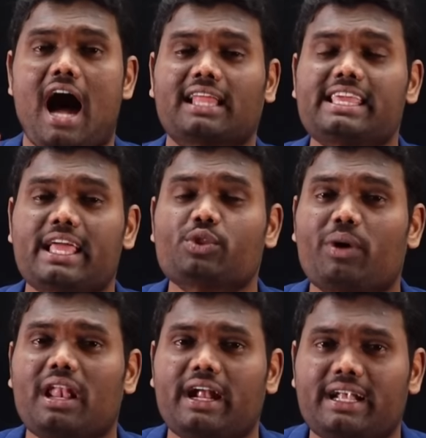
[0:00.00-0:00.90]
అది
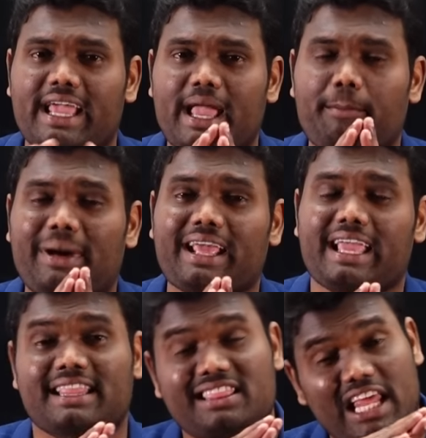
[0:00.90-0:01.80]
ఎందువల్ల అంటే
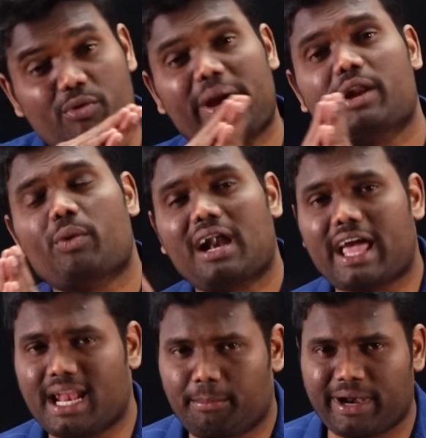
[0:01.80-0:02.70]
మనకి తెలివైన వాళ్ళు
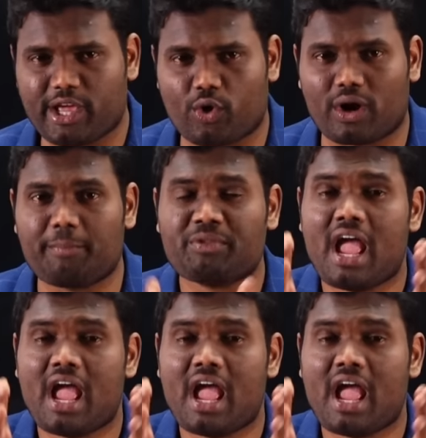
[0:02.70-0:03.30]
అయినప్పటికీ కూడా